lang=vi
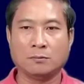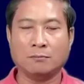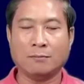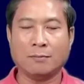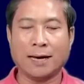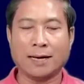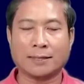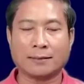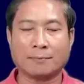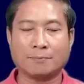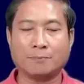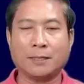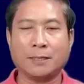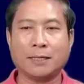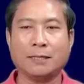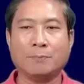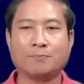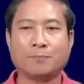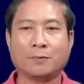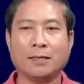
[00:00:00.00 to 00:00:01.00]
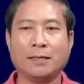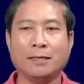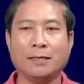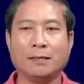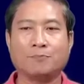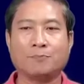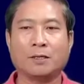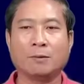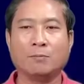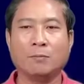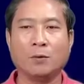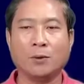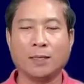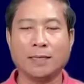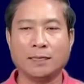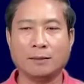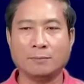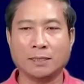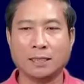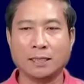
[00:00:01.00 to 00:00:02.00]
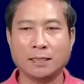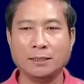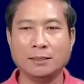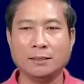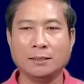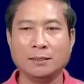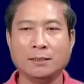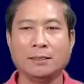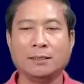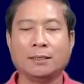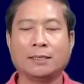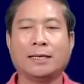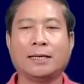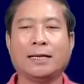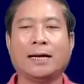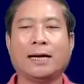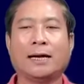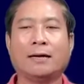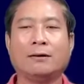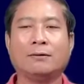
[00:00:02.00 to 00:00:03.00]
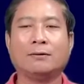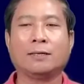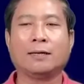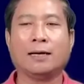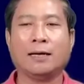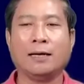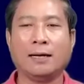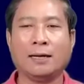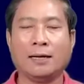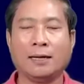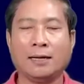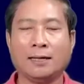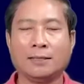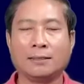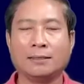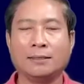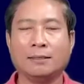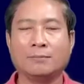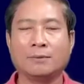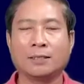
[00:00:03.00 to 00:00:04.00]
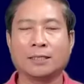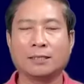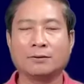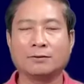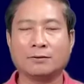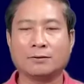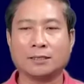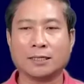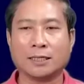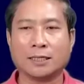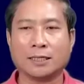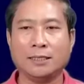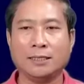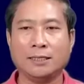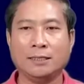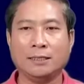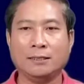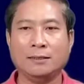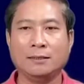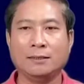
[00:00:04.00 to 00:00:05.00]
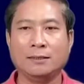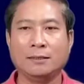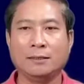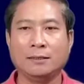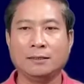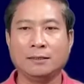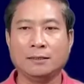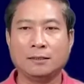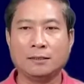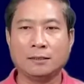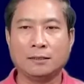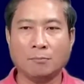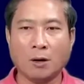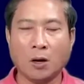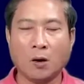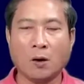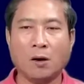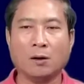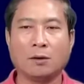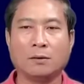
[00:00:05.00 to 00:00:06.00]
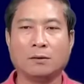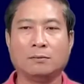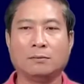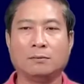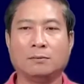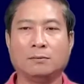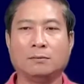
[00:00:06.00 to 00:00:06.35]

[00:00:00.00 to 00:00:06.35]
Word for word: Bạn priếp thiếp chỉ mùi nằm nước Cái hào thá chia mà nước sấy Chứ bông